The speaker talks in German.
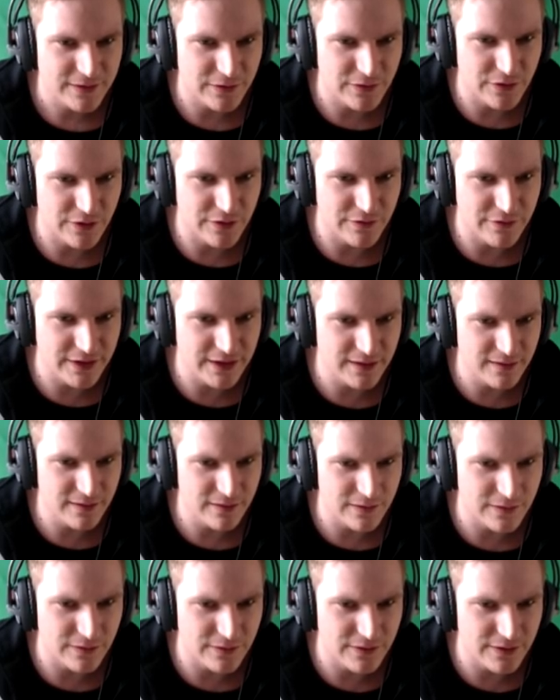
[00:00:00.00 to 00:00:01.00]
Immer eine W
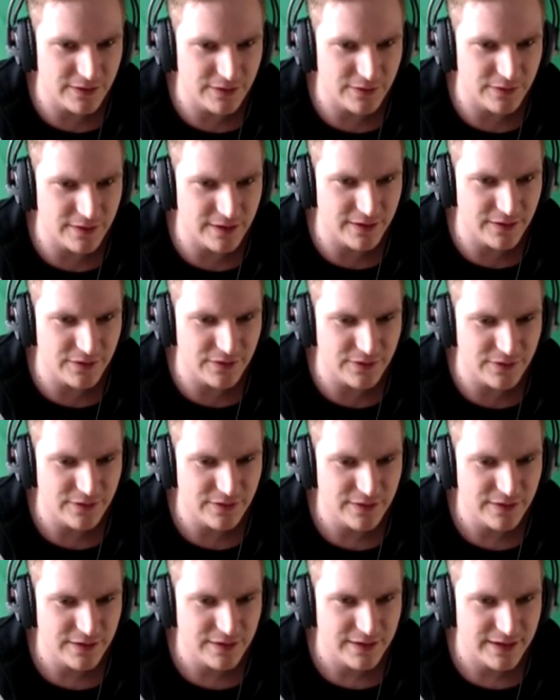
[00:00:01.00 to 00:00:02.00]
und dies und das.
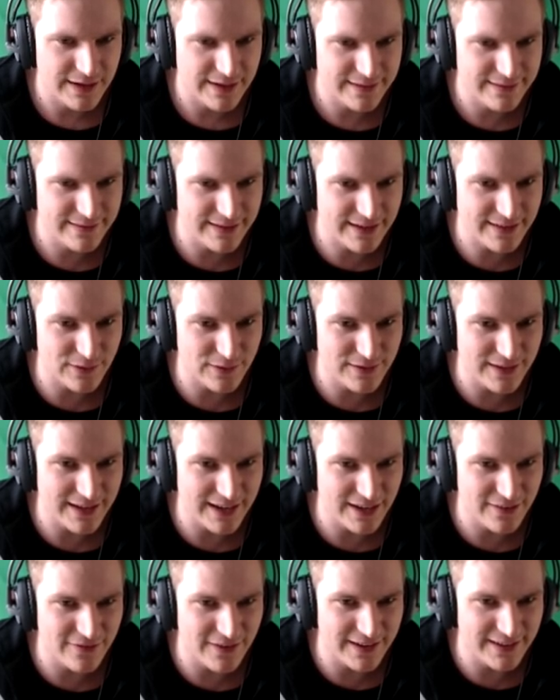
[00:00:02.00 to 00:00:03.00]
Ja, es deckt auch
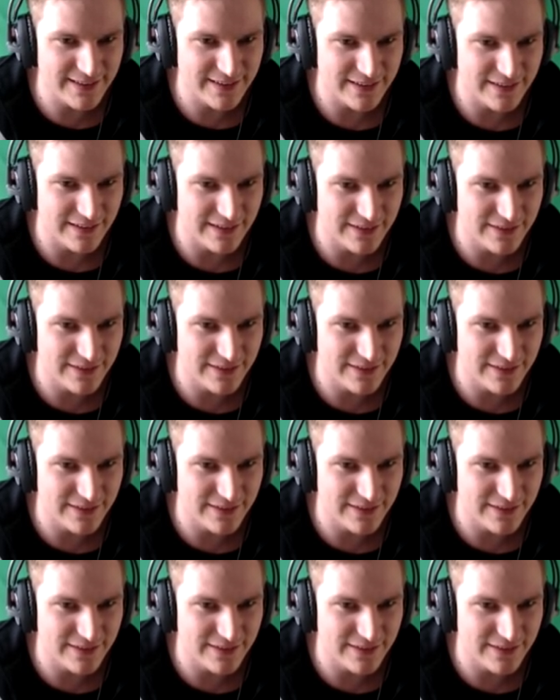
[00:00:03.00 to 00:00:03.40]
direkt weiter, ne?